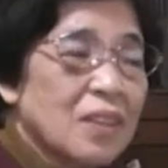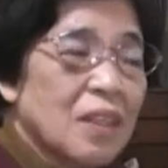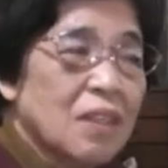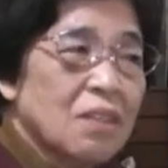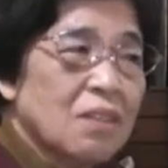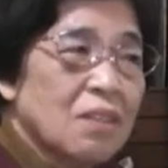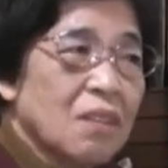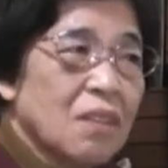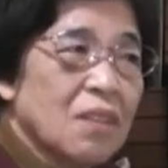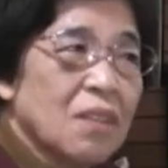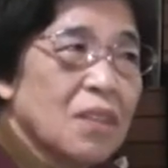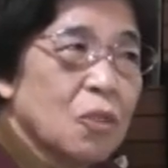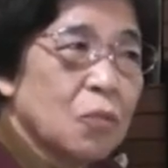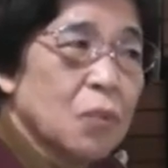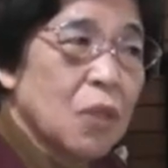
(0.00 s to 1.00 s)
あの兵
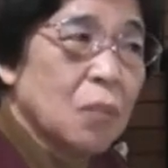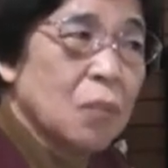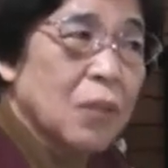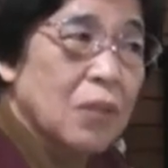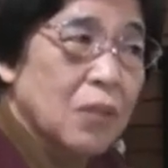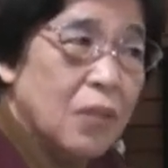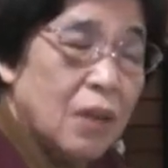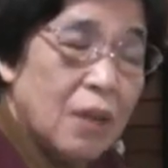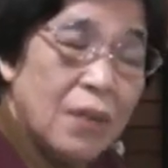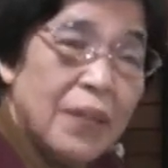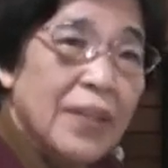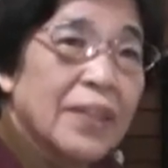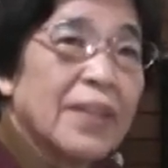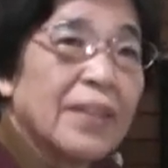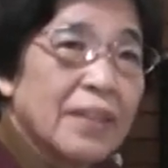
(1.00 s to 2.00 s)
隊さんもやっぱり慌
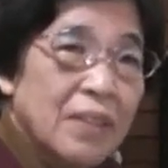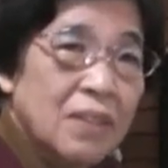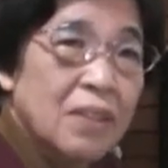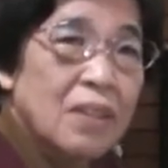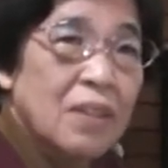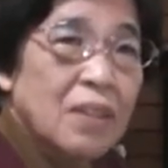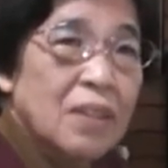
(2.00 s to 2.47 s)
てたんでしょ